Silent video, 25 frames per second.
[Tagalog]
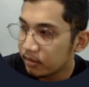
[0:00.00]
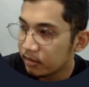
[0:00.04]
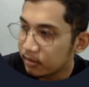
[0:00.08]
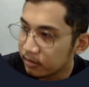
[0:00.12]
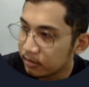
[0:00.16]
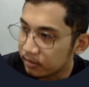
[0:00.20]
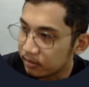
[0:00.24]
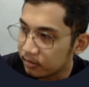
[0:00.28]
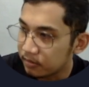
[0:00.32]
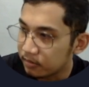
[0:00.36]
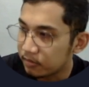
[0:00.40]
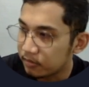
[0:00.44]

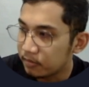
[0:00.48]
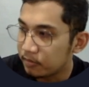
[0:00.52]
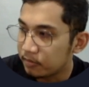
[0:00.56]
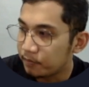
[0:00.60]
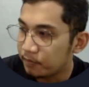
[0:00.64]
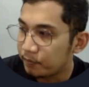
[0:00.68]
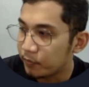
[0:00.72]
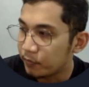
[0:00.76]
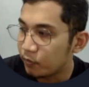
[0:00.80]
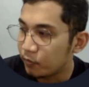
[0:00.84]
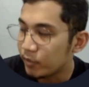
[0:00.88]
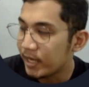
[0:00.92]

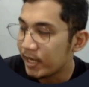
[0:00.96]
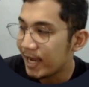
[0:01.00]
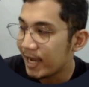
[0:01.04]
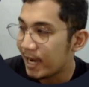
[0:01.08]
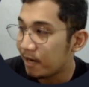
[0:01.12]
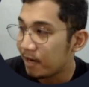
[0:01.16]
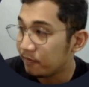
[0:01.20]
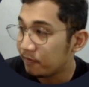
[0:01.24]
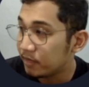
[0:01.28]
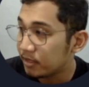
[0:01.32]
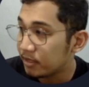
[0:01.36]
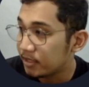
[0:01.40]
So we
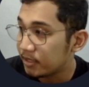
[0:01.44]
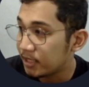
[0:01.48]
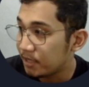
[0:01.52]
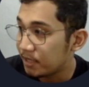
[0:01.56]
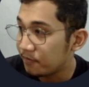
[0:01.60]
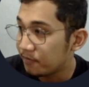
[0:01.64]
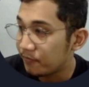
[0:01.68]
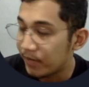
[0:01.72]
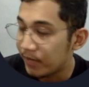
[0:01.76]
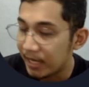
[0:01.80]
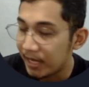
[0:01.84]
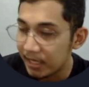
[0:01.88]
have the
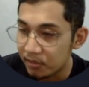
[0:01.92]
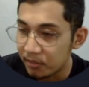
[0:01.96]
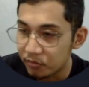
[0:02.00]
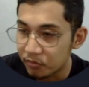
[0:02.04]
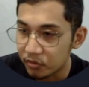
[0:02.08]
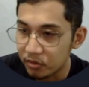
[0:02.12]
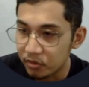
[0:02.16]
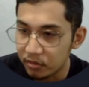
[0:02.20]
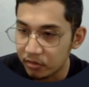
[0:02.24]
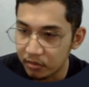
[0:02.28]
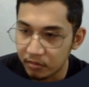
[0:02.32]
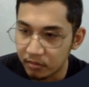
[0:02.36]
same
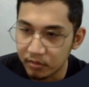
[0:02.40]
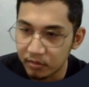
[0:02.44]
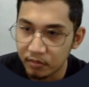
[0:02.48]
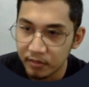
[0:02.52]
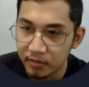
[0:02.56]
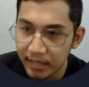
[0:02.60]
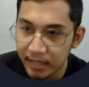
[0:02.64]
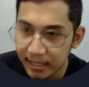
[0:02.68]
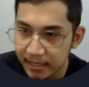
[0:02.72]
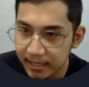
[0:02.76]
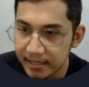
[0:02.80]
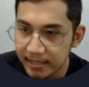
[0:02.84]
values. No,
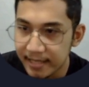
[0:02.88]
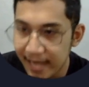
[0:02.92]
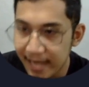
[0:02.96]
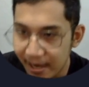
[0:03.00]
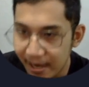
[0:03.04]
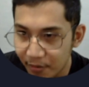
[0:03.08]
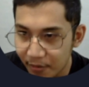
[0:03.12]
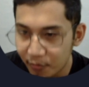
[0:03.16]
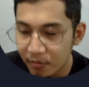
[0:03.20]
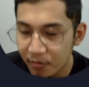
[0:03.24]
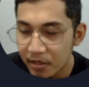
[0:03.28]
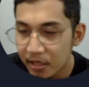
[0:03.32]
so that is
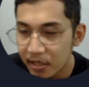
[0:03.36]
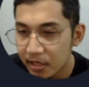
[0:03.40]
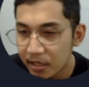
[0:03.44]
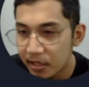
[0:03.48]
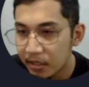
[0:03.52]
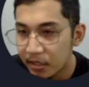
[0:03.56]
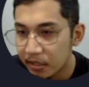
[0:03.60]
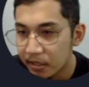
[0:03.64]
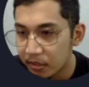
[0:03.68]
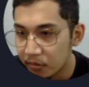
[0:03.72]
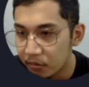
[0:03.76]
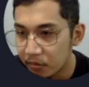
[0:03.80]
how
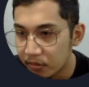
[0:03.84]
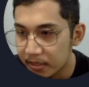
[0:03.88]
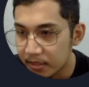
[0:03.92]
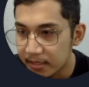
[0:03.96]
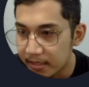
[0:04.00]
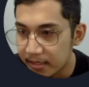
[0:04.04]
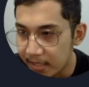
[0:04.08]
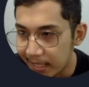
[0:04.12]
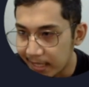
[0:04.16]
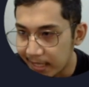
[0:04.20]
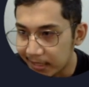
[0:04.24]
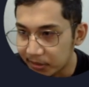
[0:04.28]
you
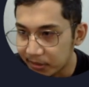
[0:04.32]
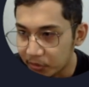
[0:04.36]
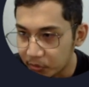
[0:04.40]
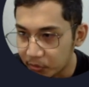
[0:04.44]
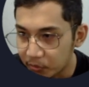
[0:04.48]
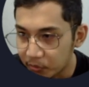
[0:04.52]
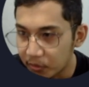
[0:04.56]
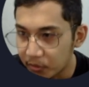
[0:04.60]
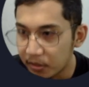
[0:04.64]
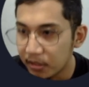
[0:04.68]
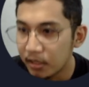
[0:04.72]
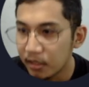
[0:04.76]

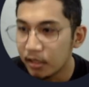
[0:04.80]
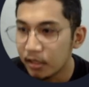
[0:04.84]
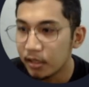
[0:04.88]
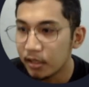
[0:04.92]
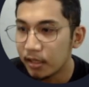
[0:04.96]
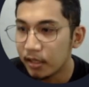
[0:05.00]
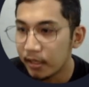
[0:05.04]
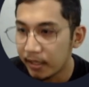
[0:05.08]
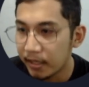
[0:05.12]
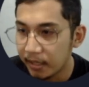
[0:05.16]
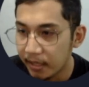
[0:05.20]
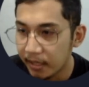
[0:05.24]
destructure
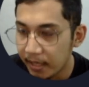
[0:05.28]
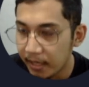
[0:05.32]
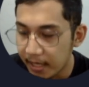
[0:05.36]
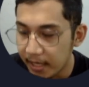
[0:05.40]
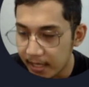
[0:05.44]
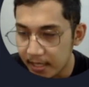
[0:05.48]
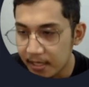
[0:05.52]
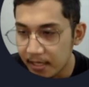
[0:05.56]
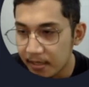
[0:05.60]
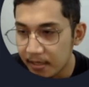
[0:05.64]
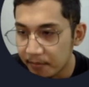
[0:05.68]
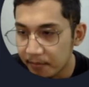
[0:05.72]

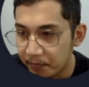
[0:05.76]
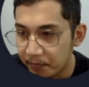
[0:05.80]
a